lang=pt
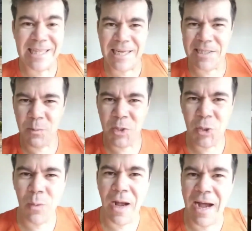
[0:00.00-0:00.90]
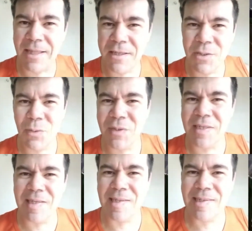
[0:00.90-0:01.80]
a trazer uma enxurrada de
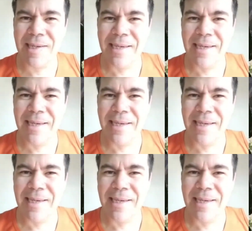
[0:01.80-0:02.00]
notícias